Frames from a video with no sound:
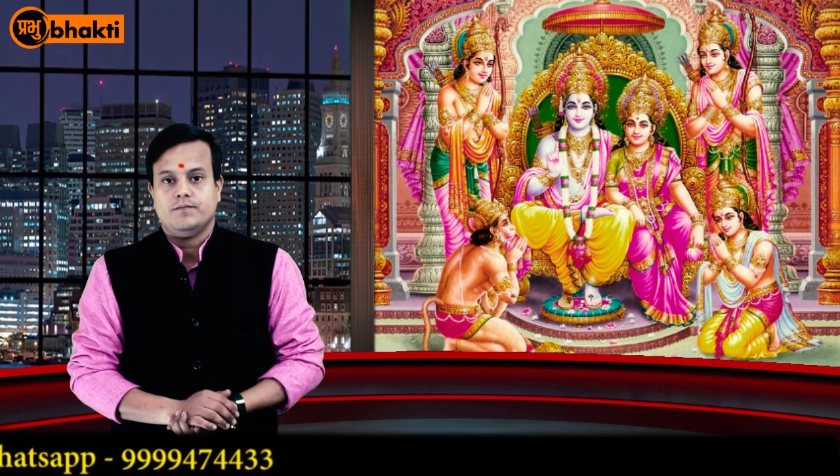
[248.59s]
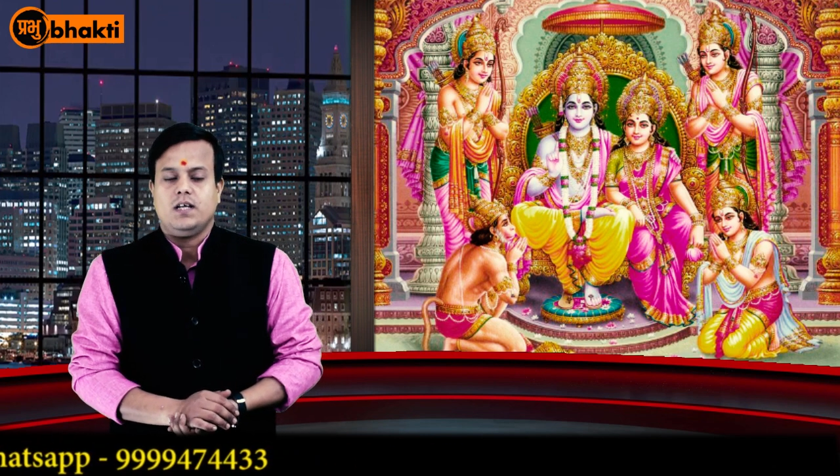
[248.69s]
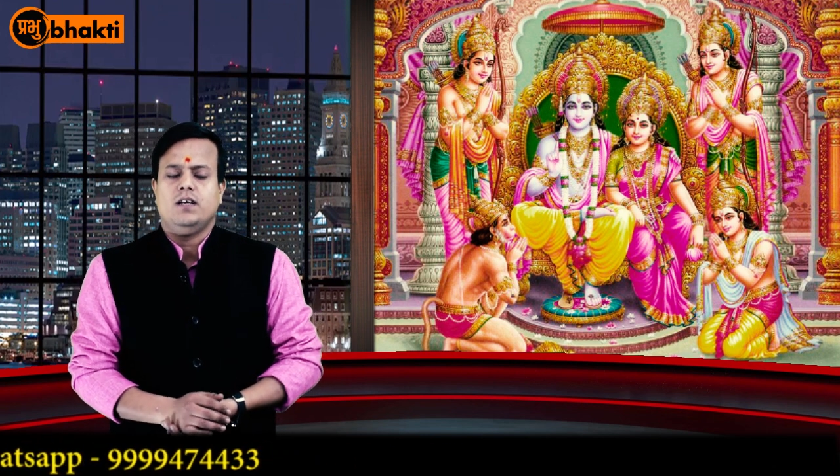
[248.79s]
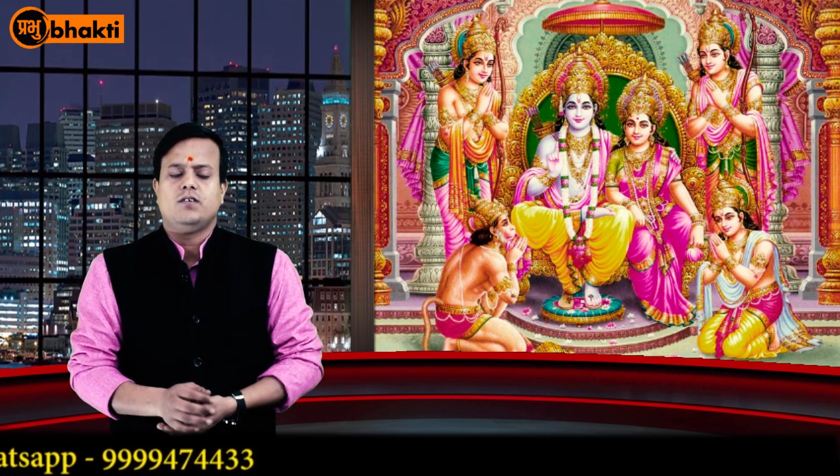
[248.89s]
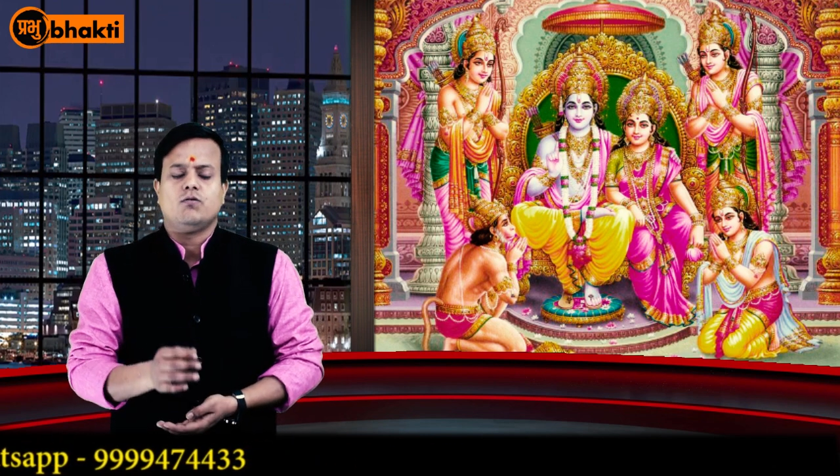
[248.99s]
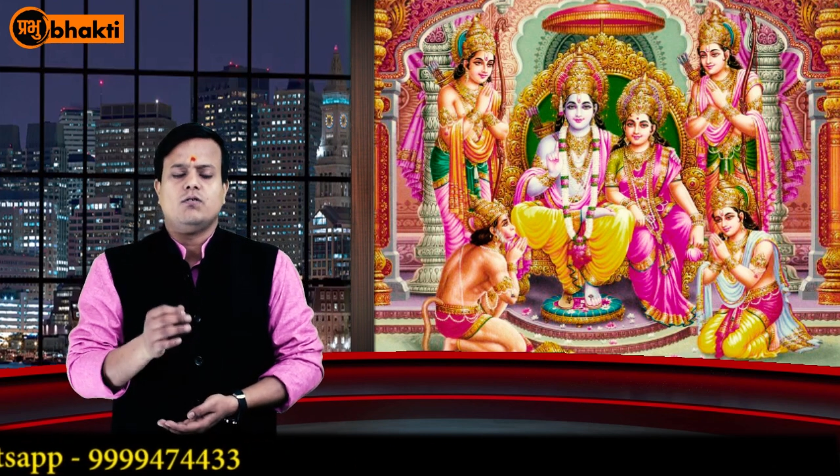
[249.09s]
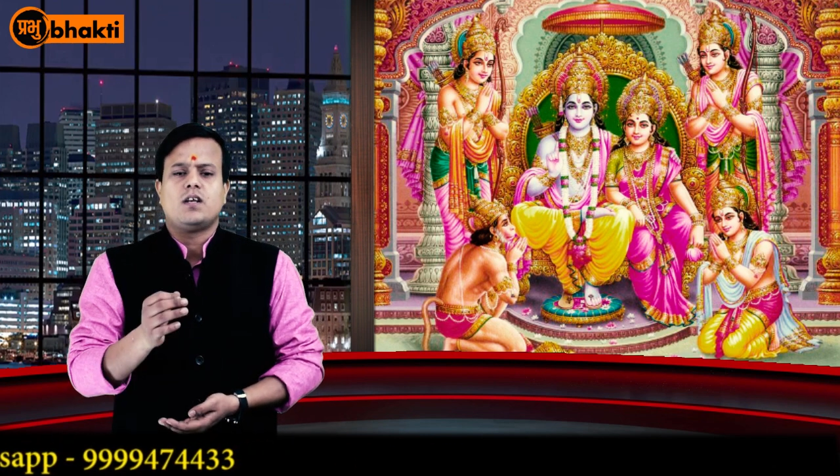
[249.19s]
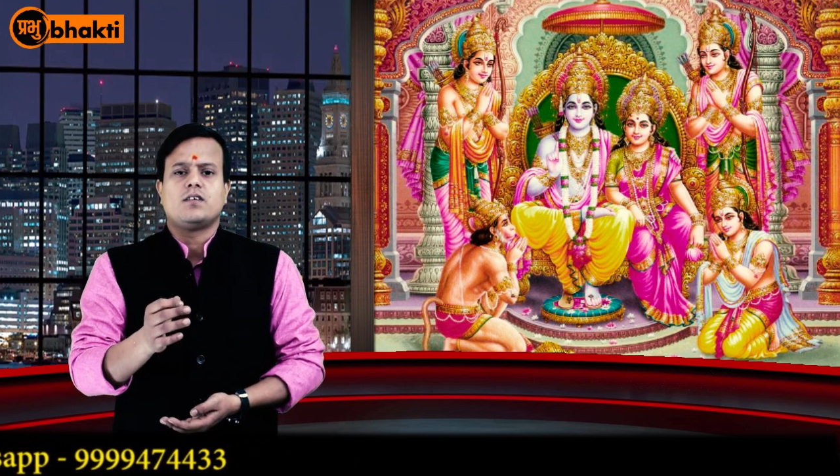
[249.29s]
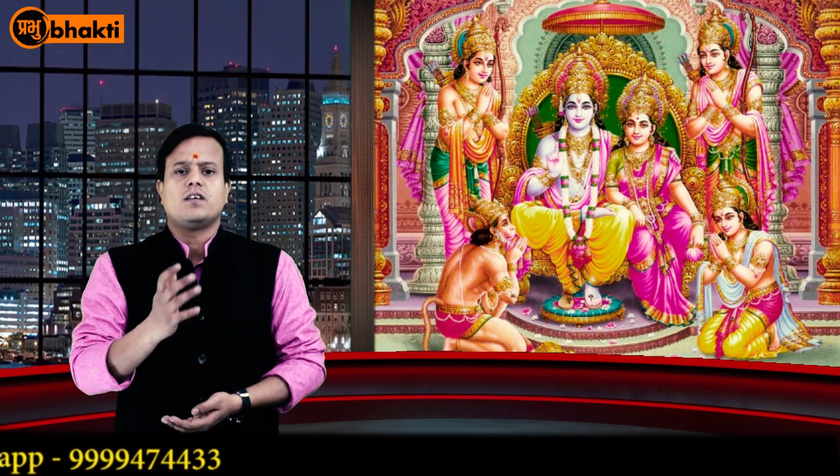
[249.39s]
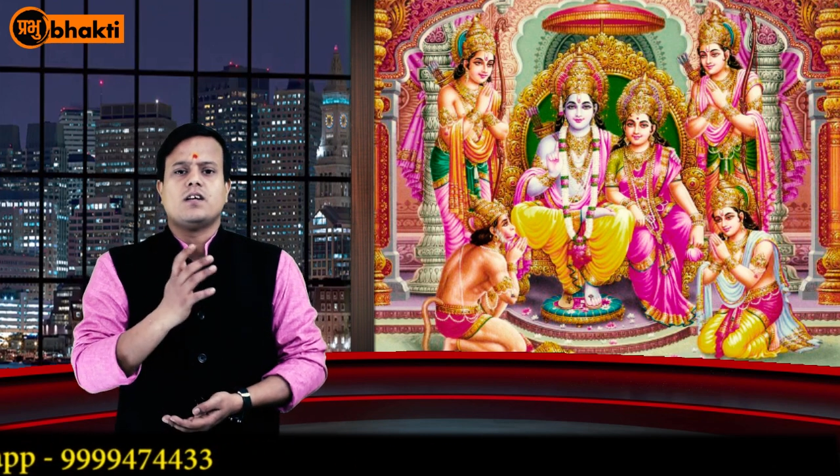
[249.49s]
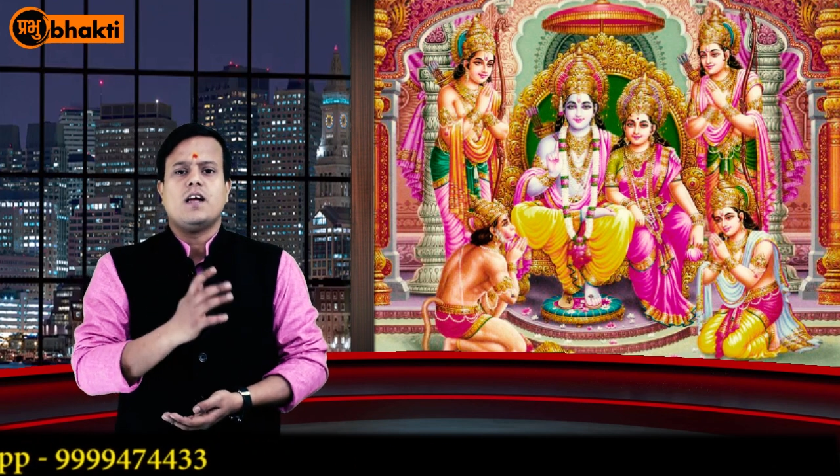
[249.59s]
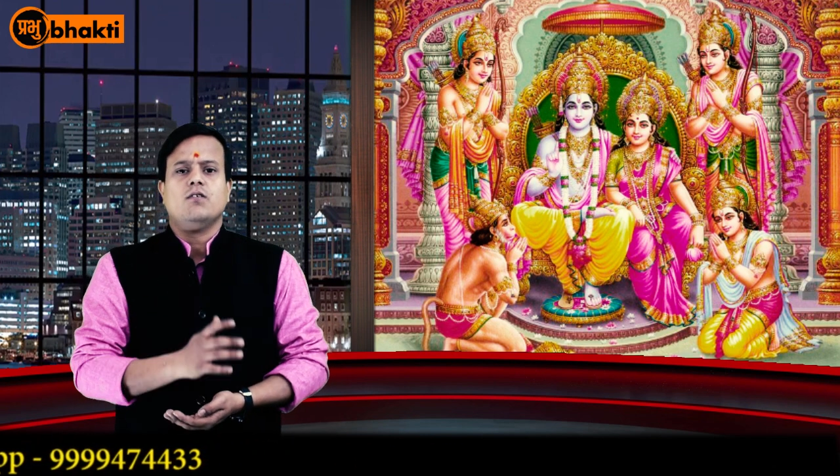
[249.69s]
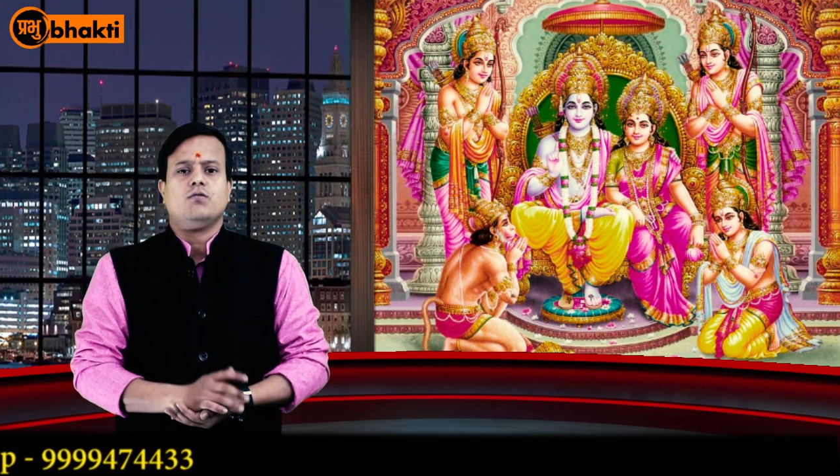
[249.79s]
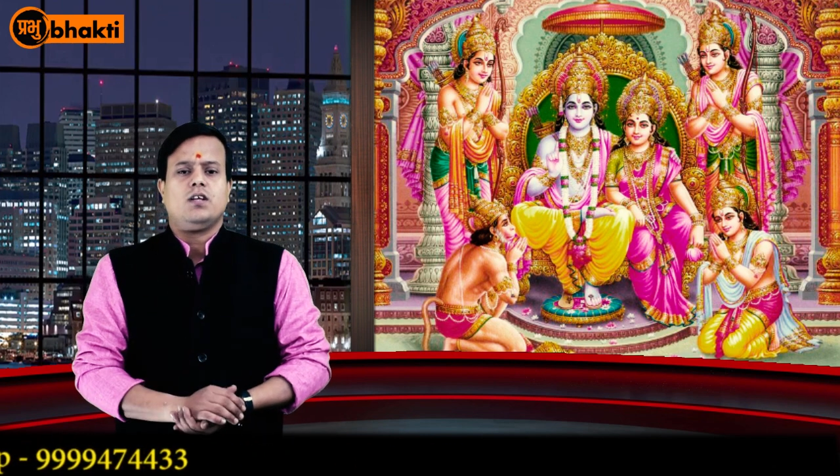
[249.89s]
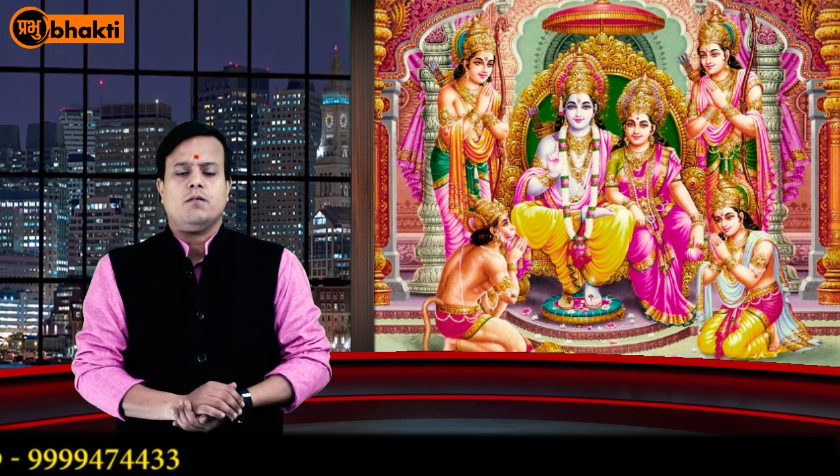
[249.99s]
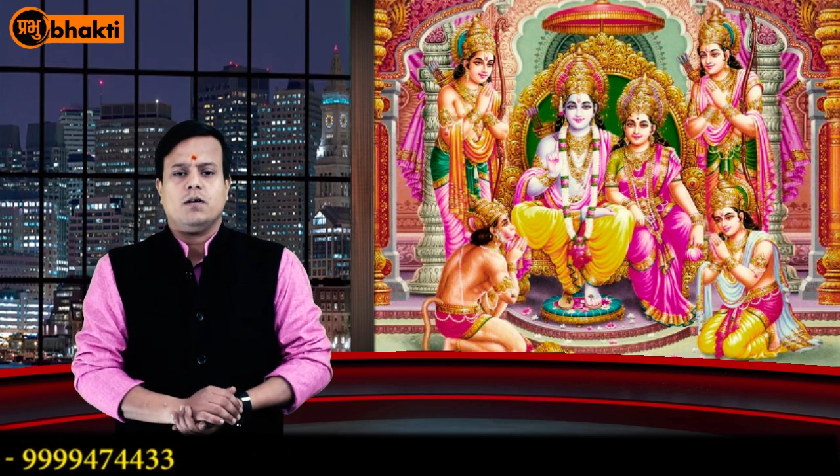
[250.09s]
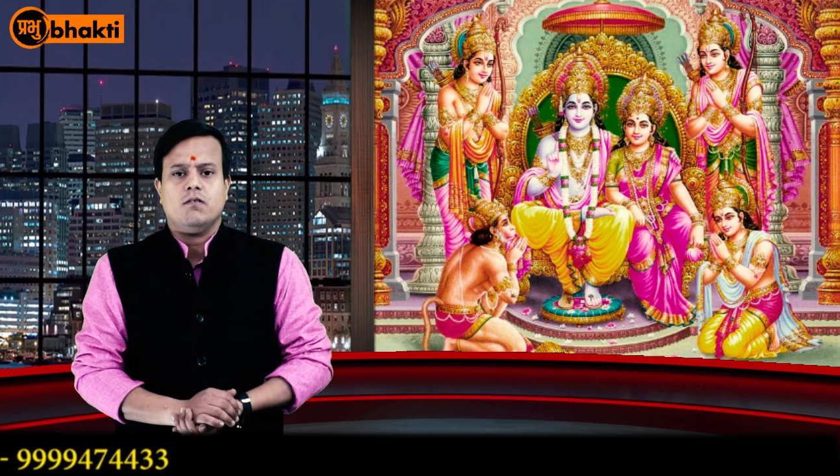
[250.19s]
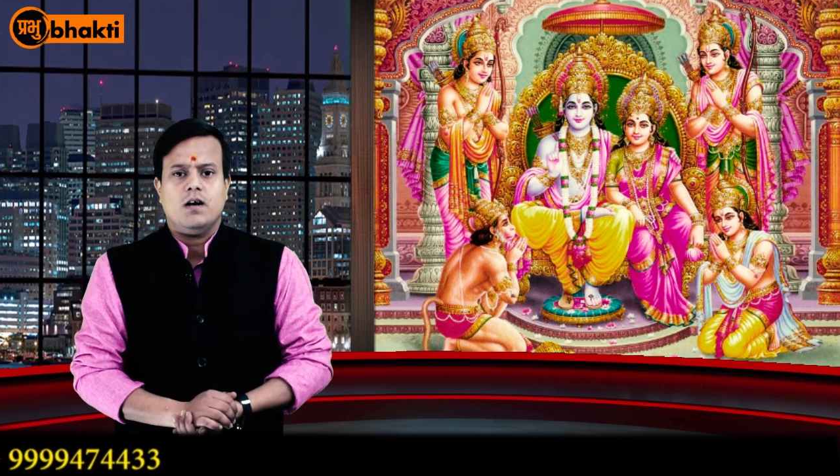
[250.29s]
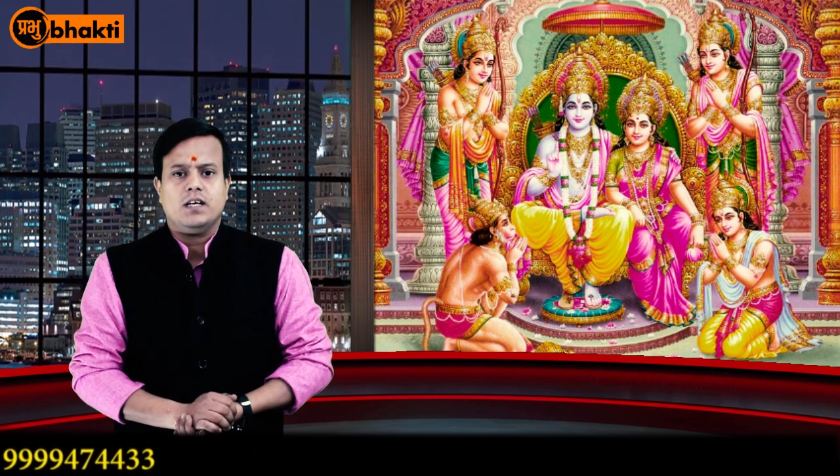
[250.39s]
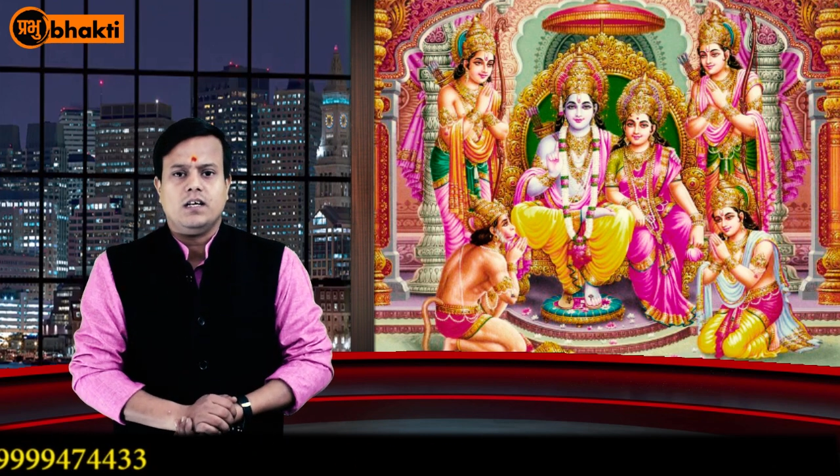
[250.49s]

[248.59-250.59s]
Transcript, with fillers: यही सुंदर चर्चाएं होती हैं भगवान